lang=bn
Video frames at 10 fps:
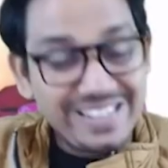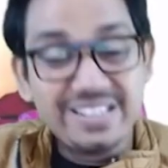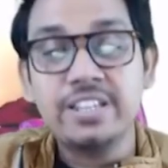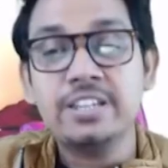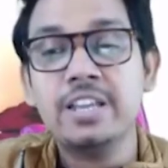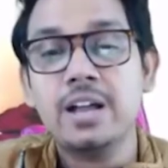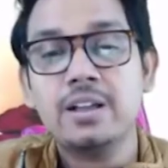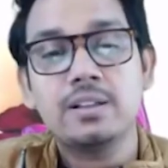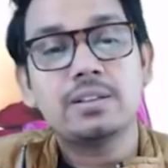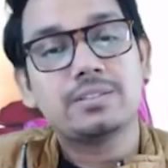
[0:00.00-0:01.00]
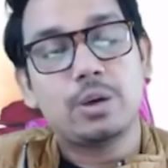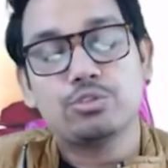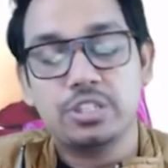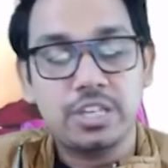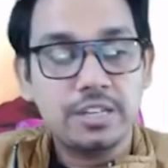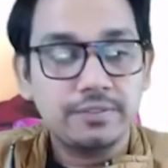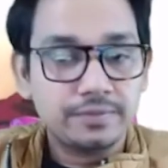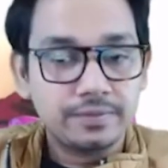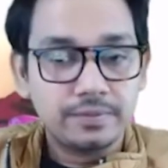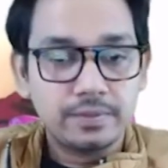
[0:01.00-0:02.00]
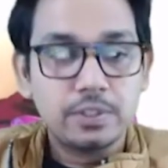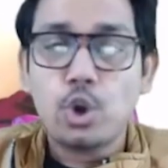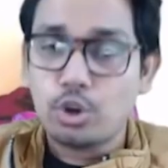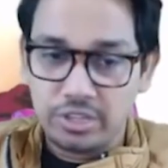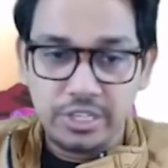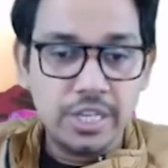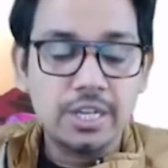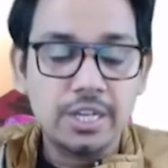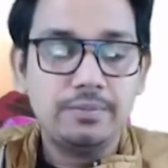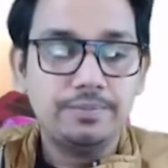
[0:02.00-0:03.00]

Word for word: ইস্ট ইন্ডিয়া সাউথ ইন্ডিয়া নর্থ ইন্ডিয়া